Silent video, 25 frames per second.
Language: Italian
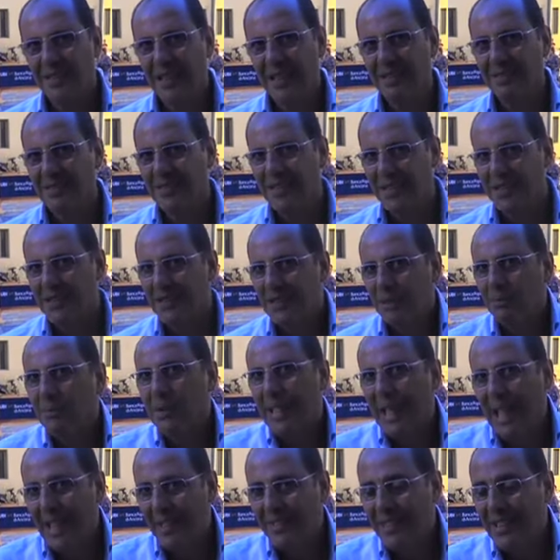
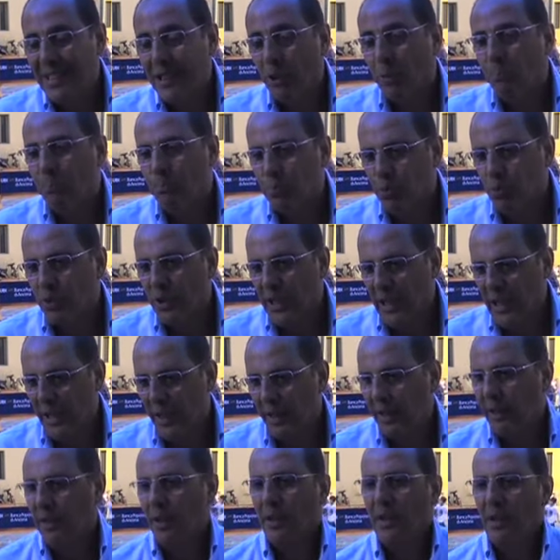tantissimi anni
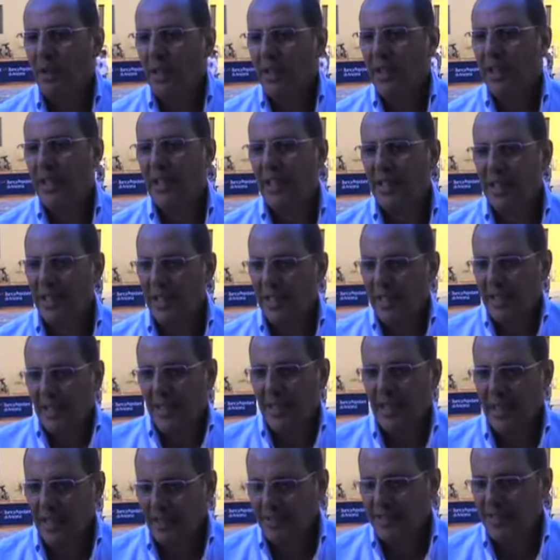oppure
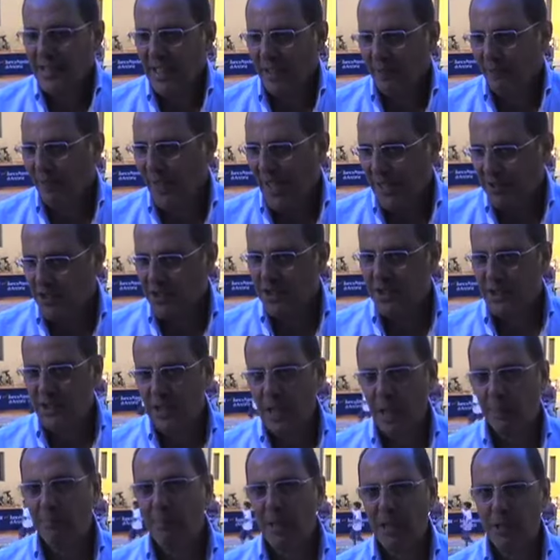eh, si
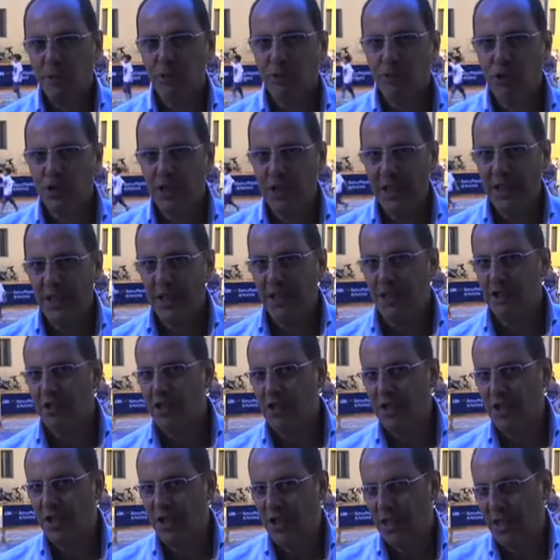affacci a
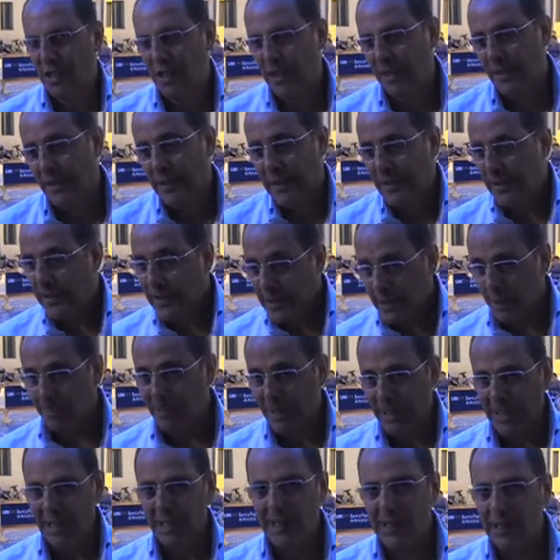palcoscenici che
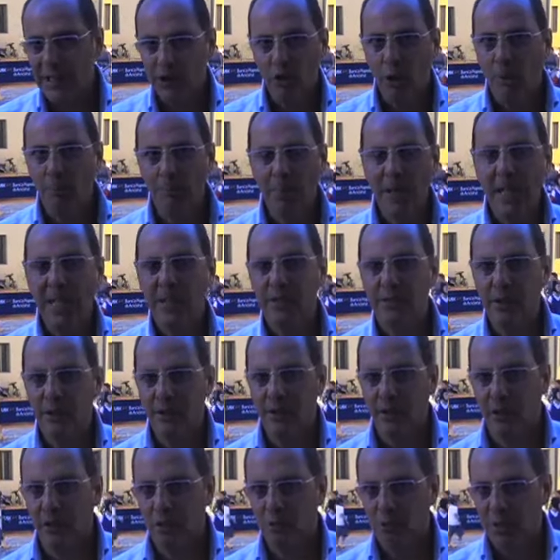magari gli
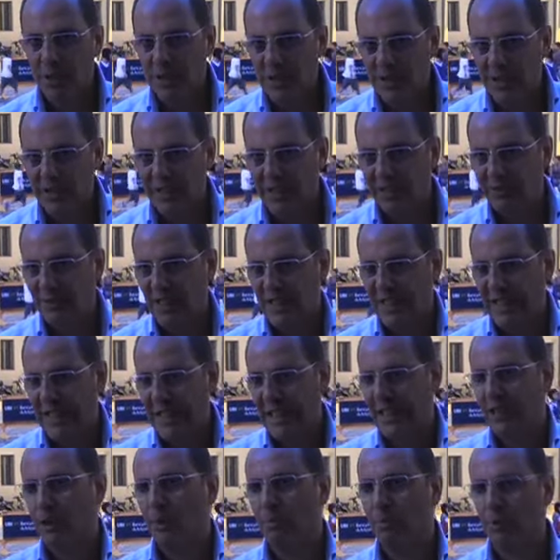competono, quindi
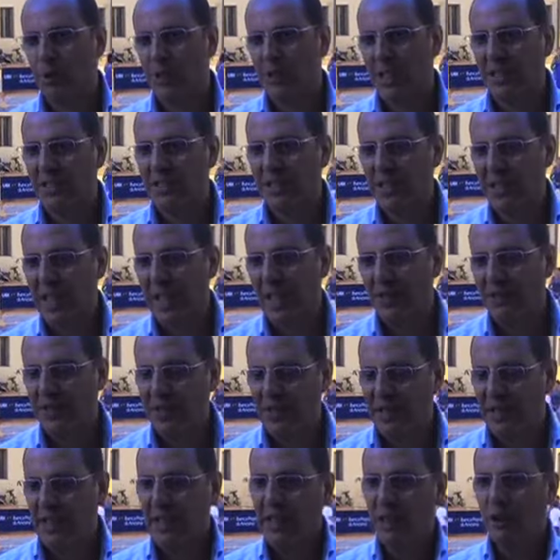rivedere dopo tanti
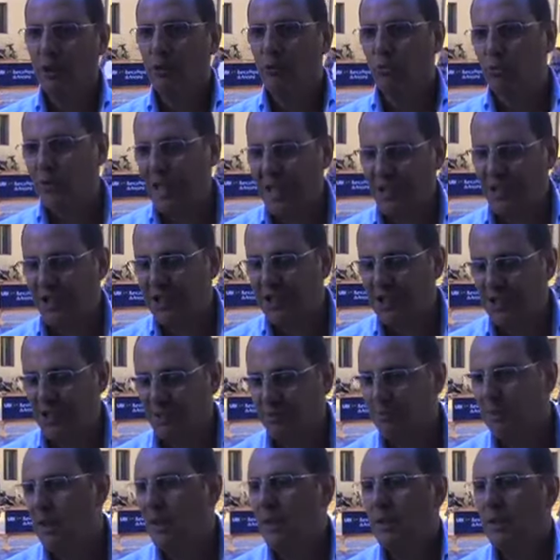anni una C.